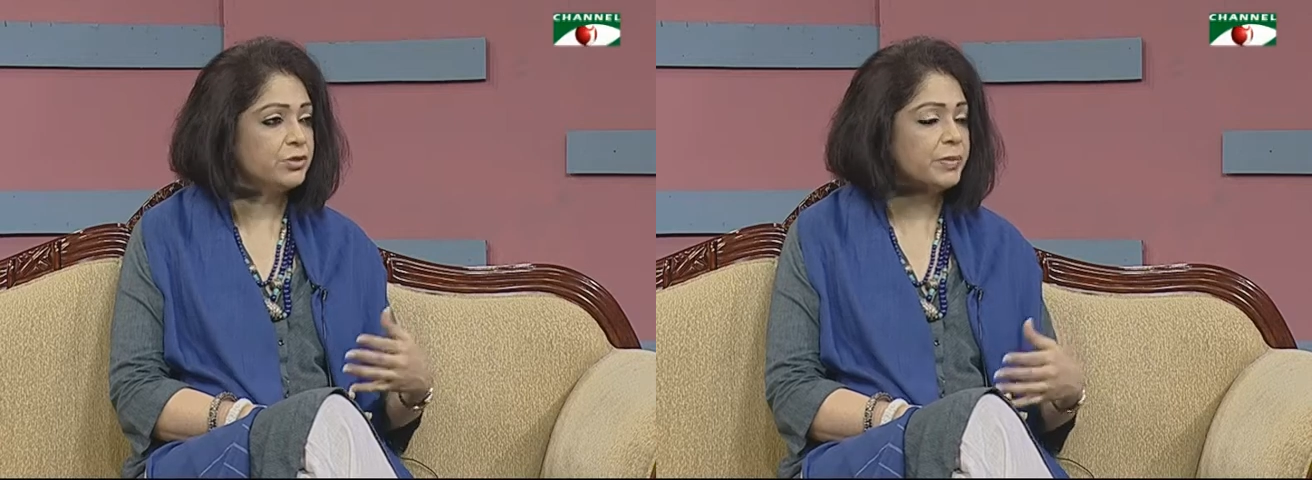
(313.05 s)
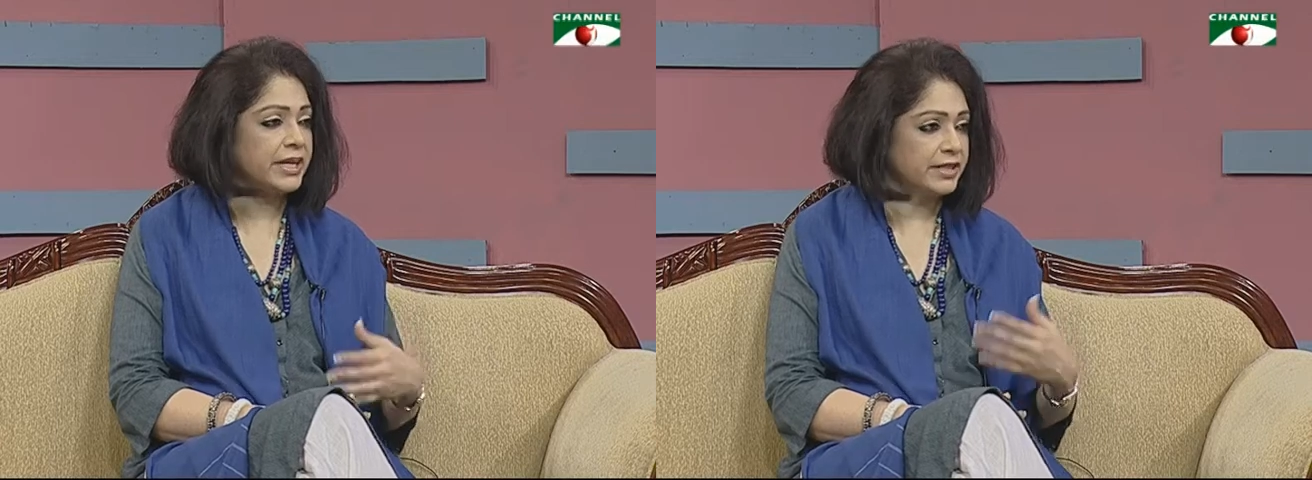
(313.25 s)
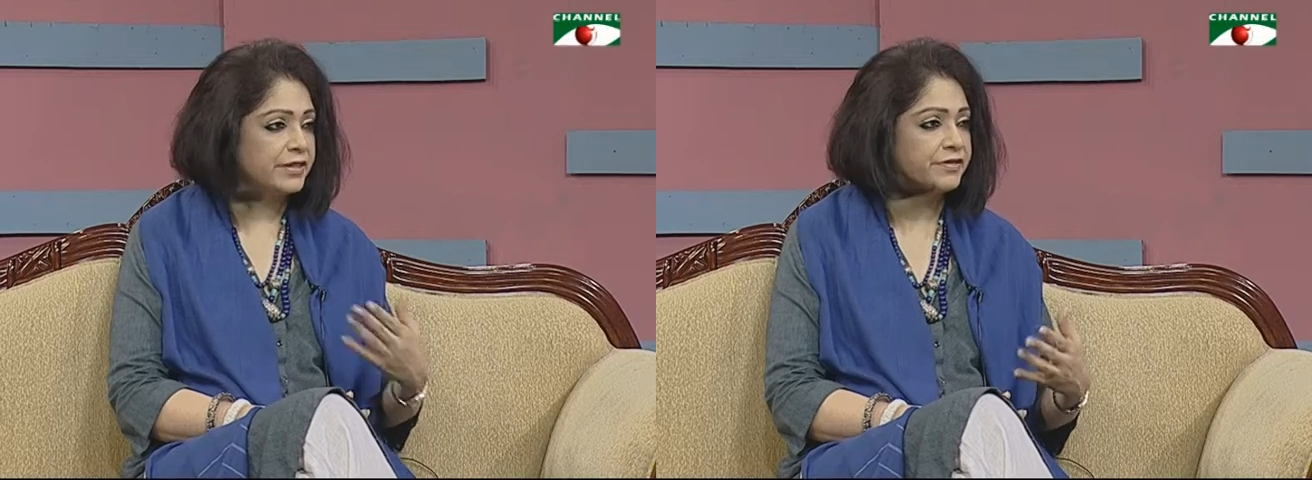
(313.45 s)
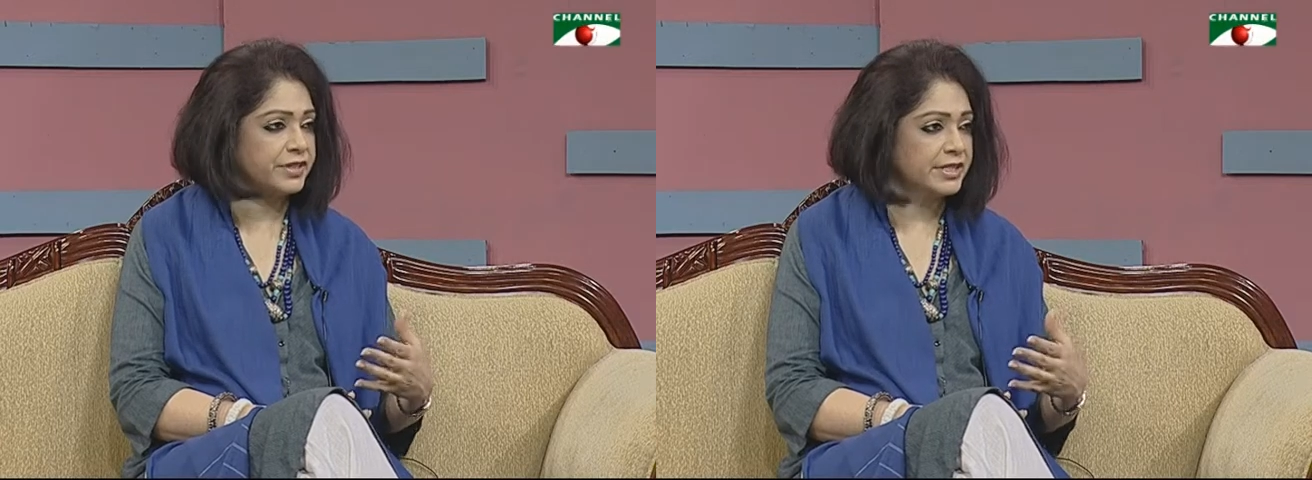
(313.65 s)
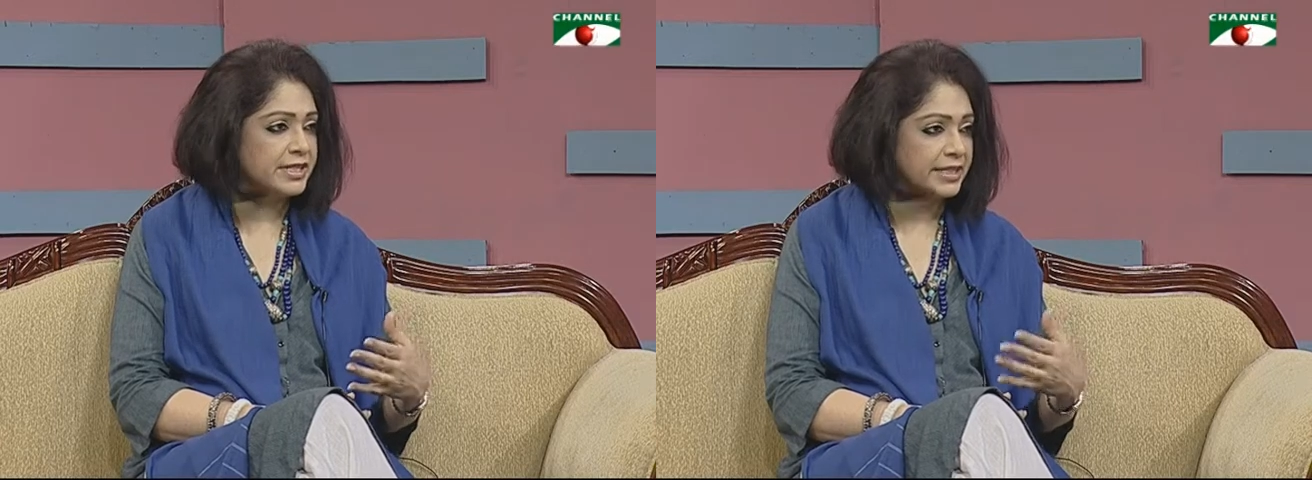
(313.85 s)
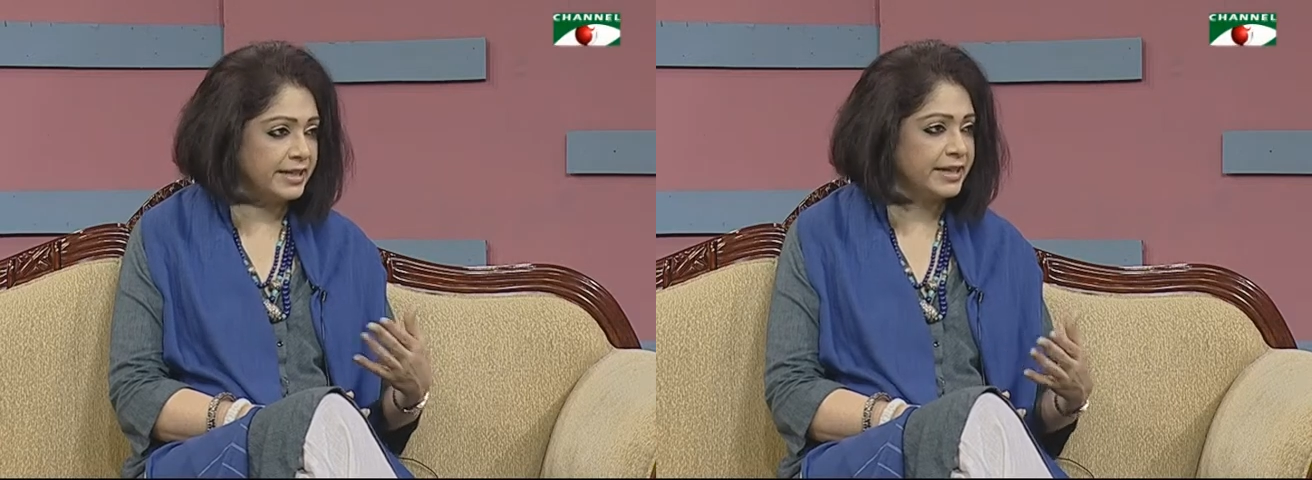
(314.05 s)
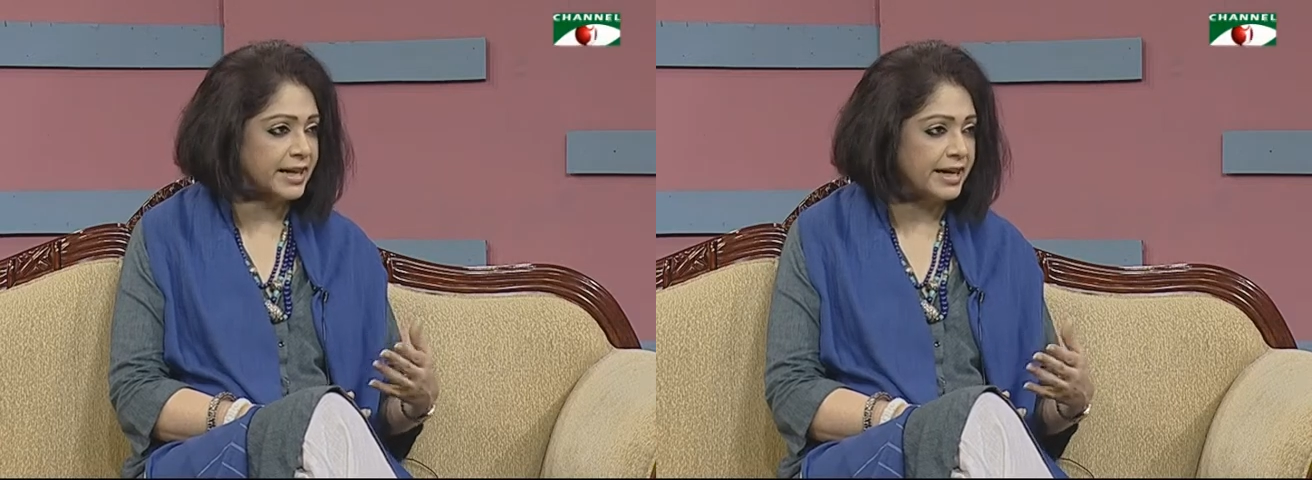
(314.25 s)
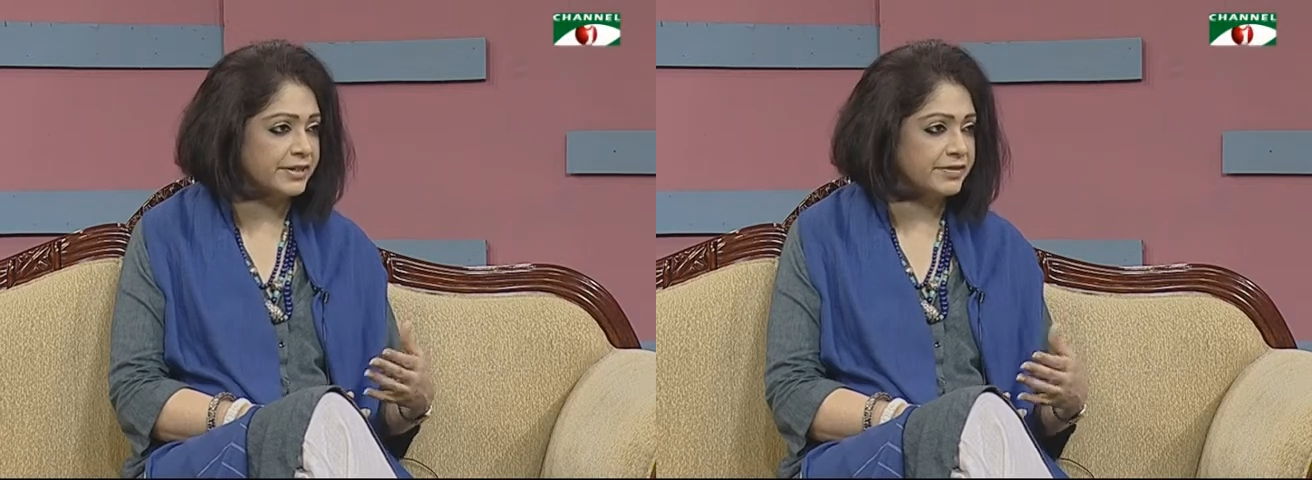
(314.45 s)
টু মেক এ ডিফারেন্স ইন দেয়ার
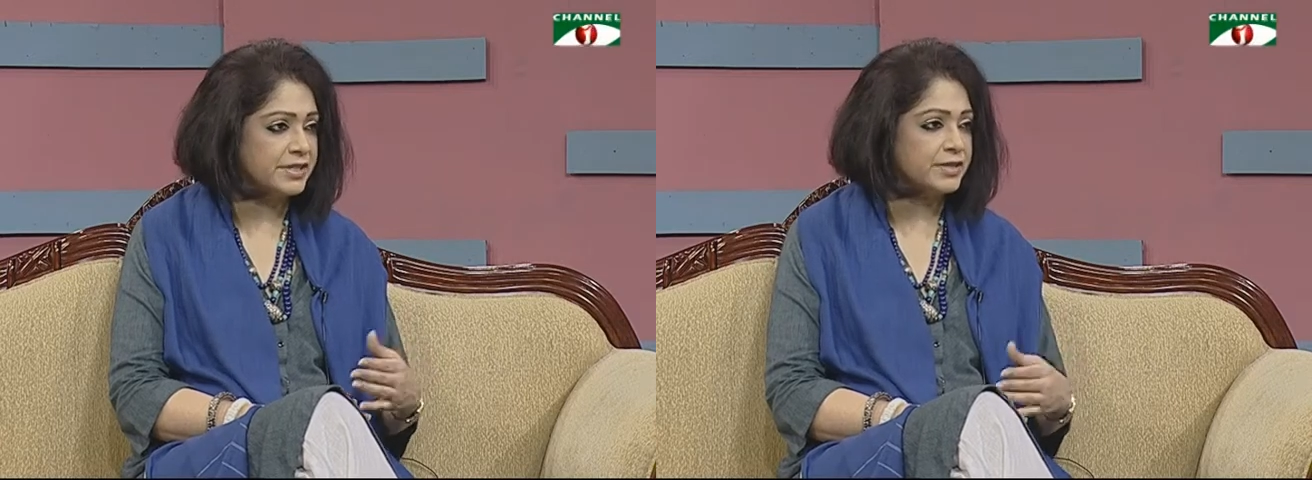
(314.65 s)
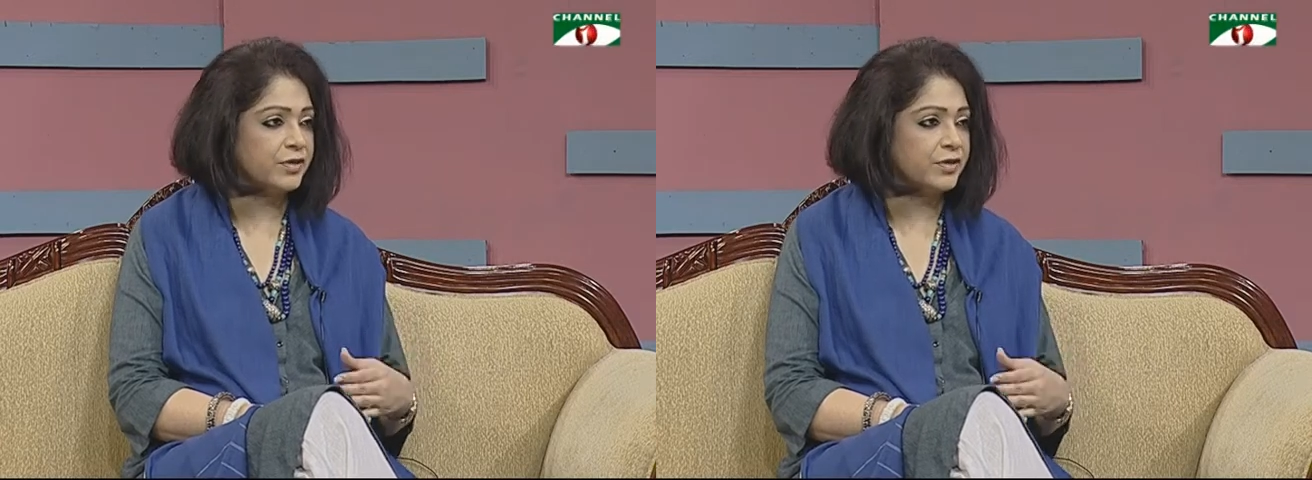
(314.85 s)
লাইভস